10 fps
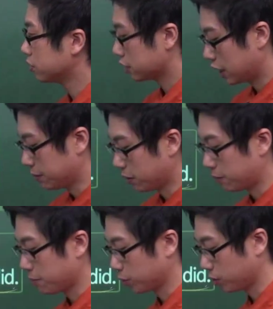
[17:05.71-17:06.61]
자, 1번
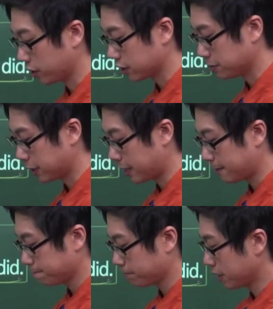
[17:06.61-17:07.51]
한번 보도록
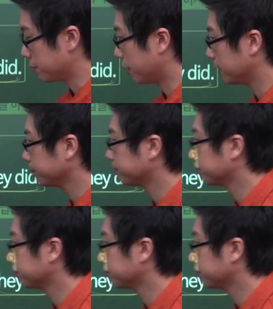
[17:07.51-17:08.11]
하겠습니다. 1번.